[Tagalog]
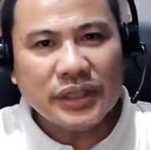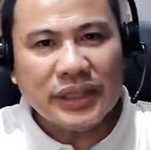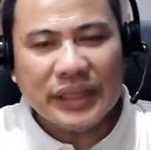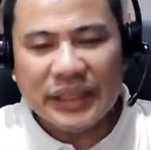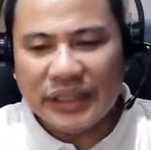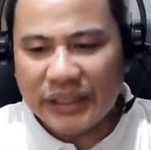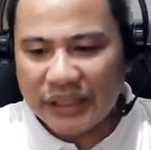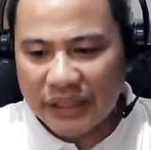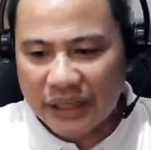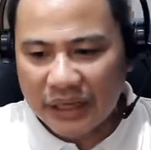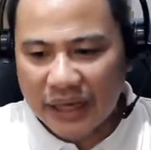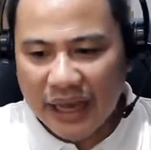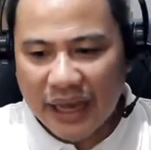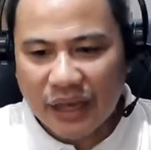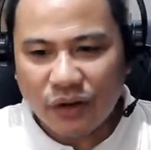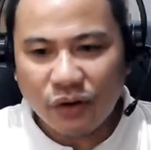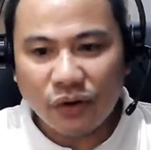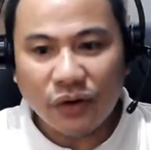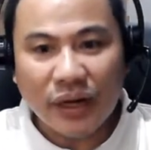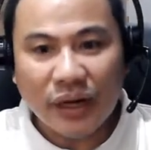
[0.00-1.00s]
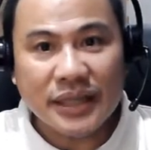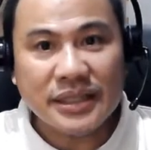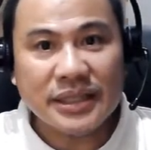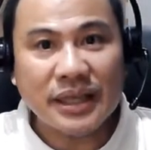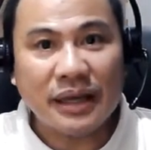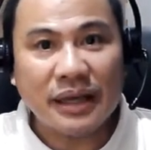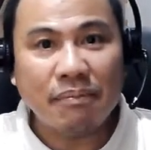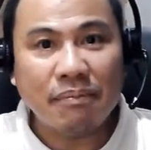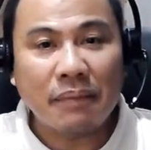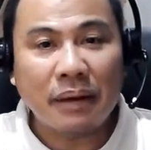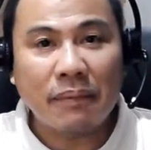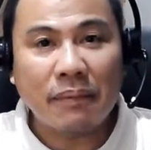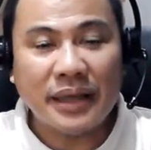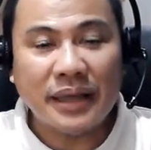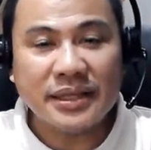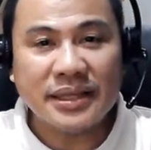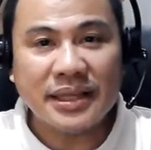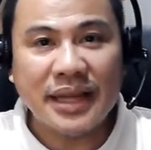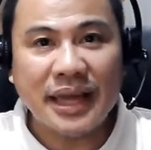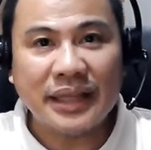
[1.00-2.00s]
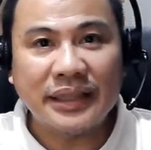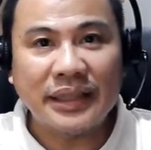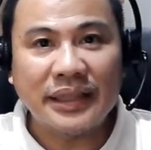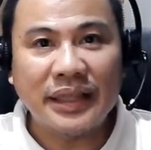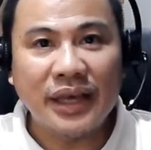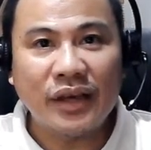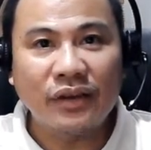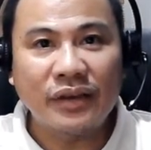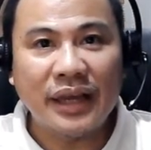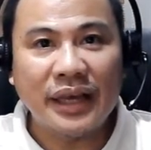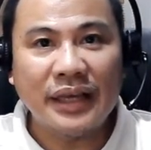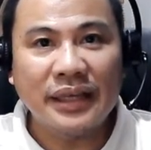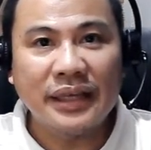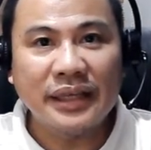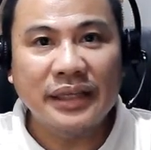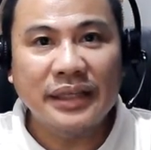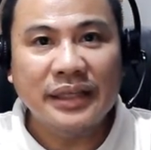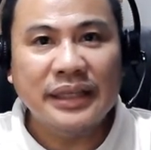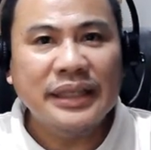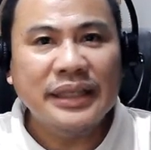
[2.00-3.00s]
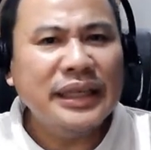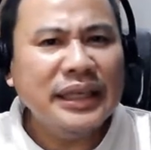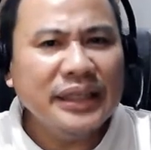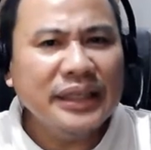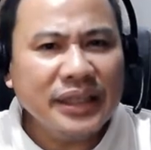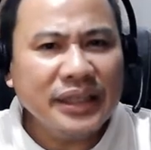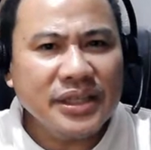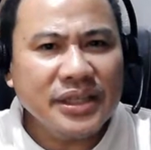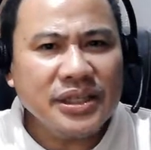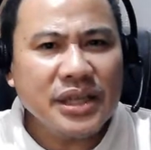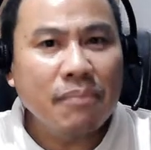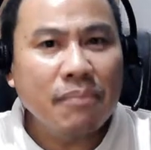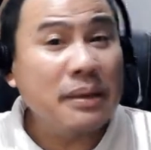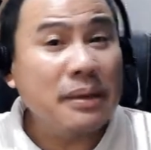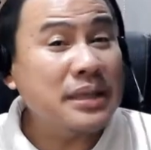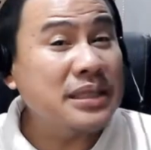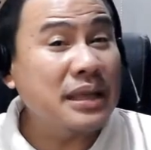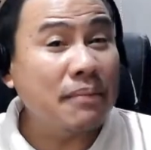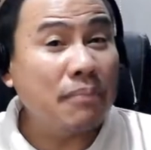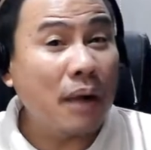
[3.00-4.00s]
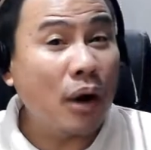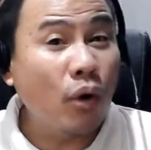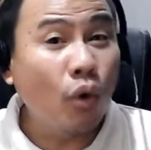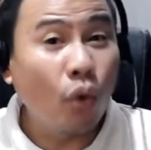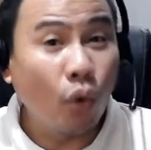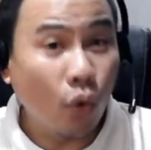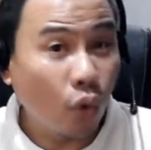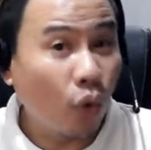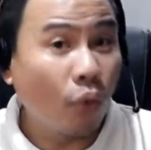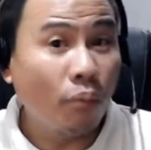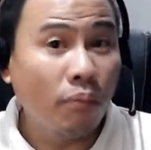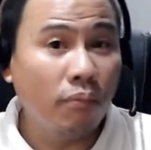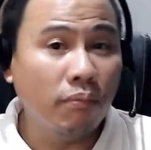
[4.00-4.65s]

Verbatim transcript: hindi kagaya nung nasa pagbasa natin ngayon ay hindi siya masamang hukom.